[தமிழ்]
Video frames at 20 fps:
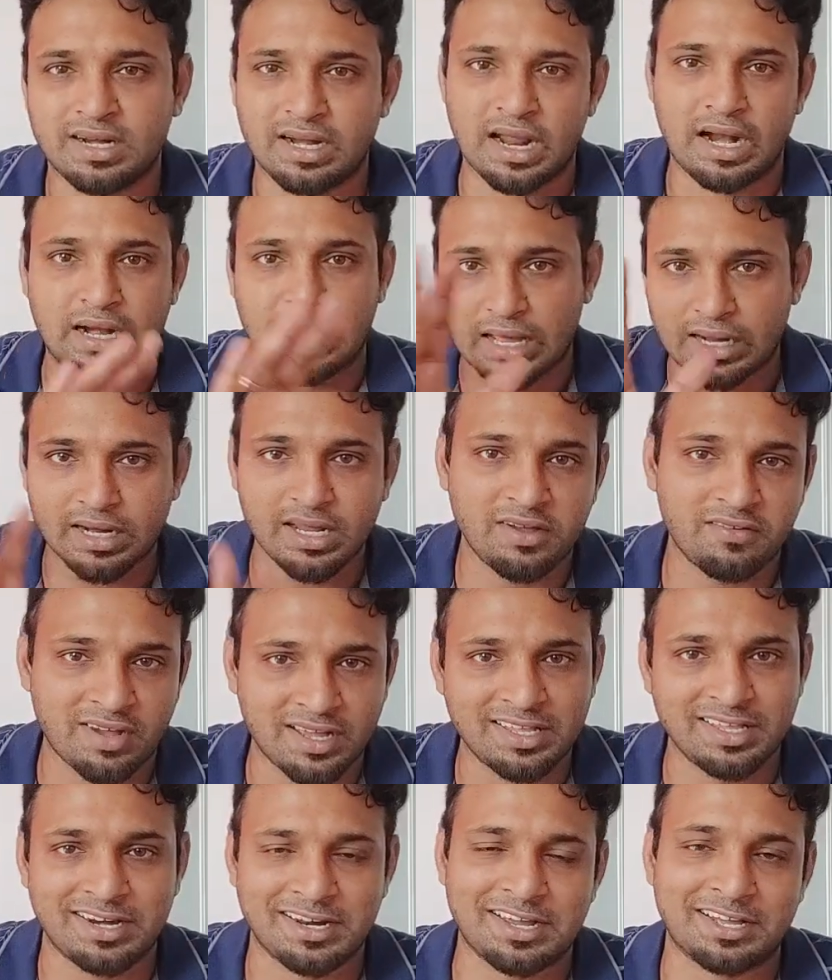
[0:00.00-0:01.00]
நான் நிறைய
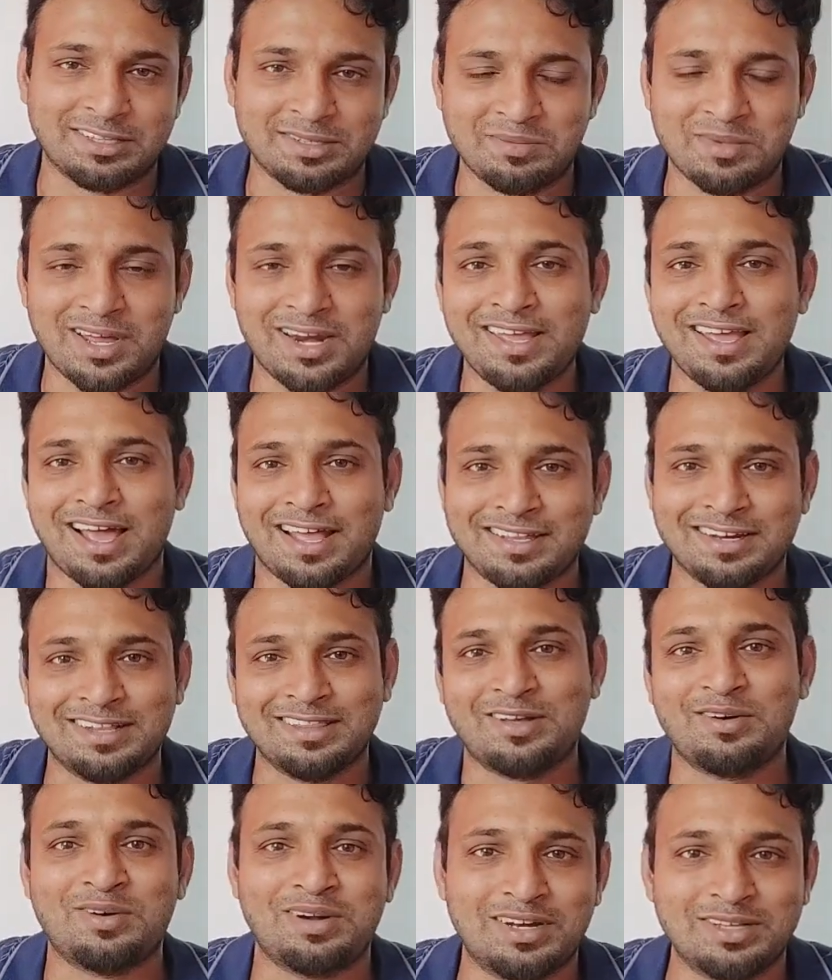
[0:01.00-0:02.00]
வாங்கியிருக்கேன் அந்த மாதிரி அதனால
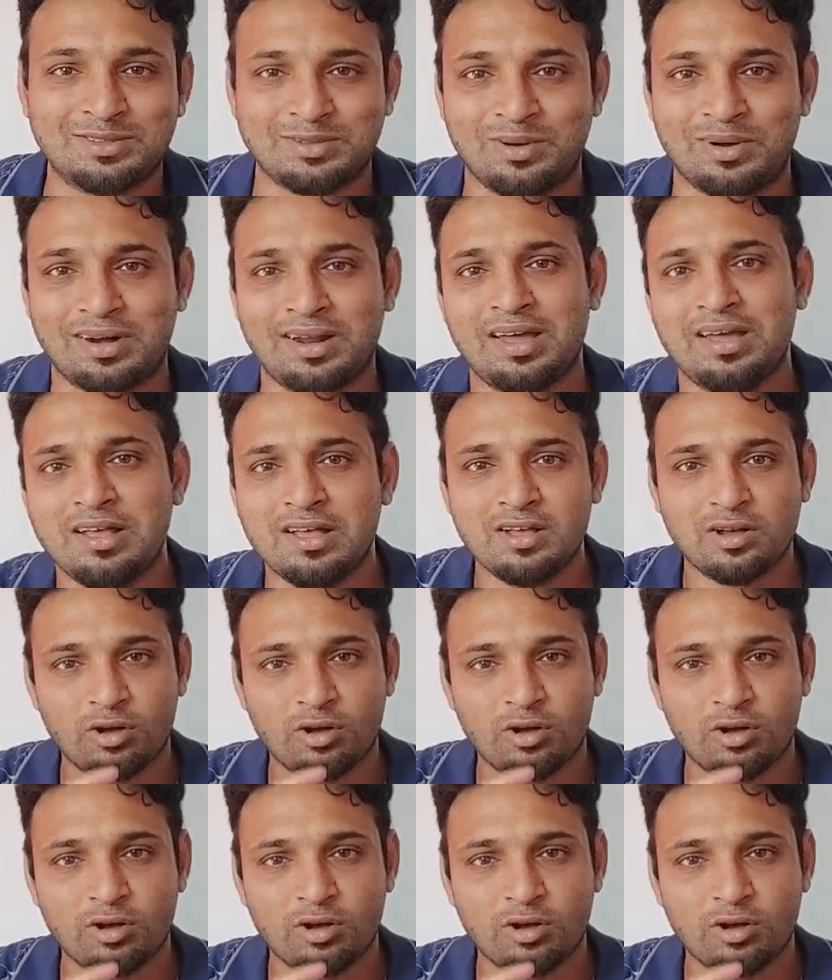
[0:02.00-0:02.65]
தான் உங்கள்கிட்ட சொல்கிறேன்